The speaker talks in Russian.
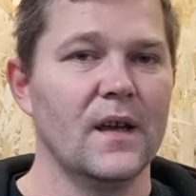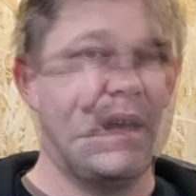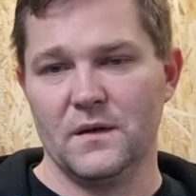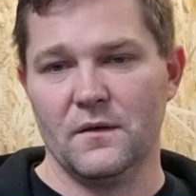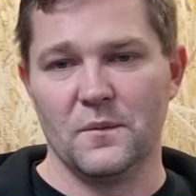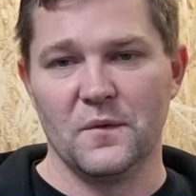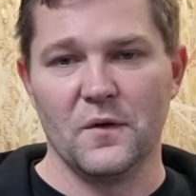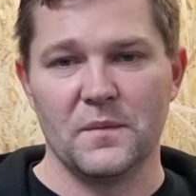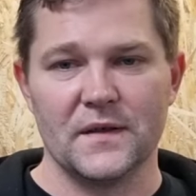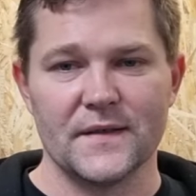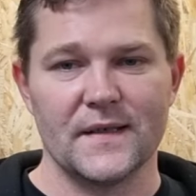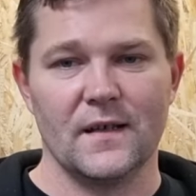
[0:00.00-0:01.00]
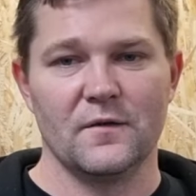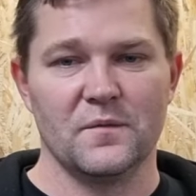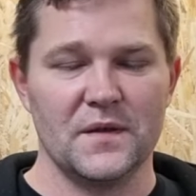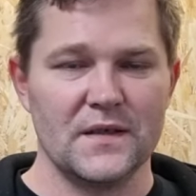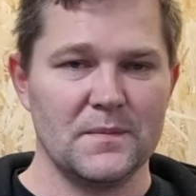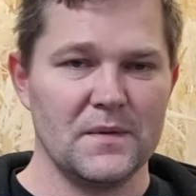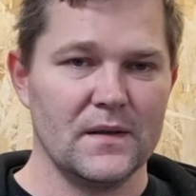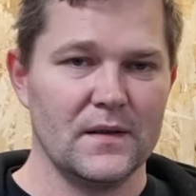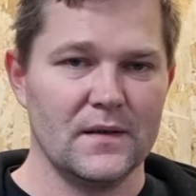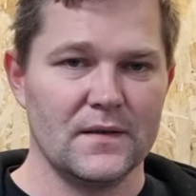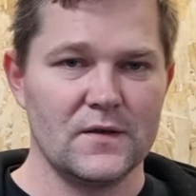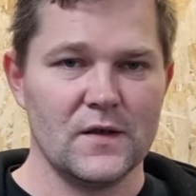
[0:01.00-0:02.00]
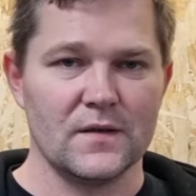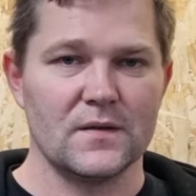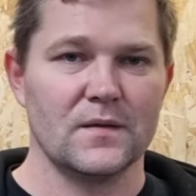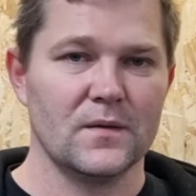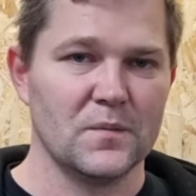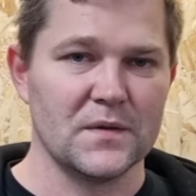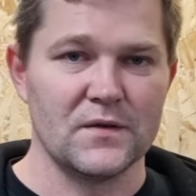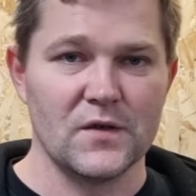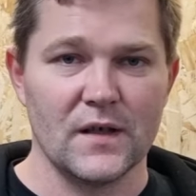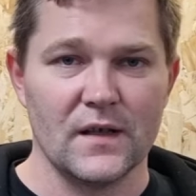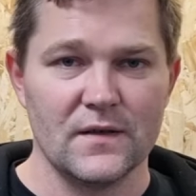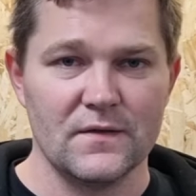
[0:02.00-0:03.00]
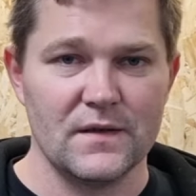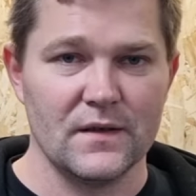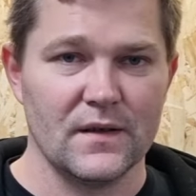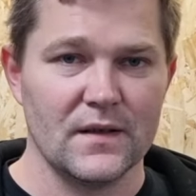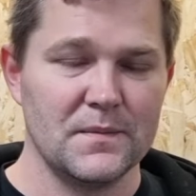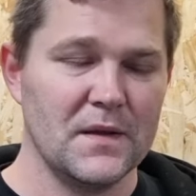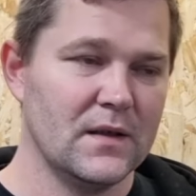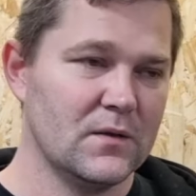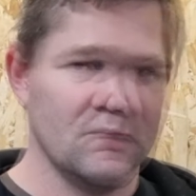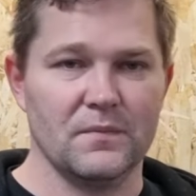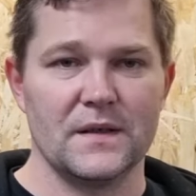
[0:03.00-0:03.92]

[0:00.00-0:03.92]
Мы вам его предоставим. В принципе, сейчас у поставщика есть размеры.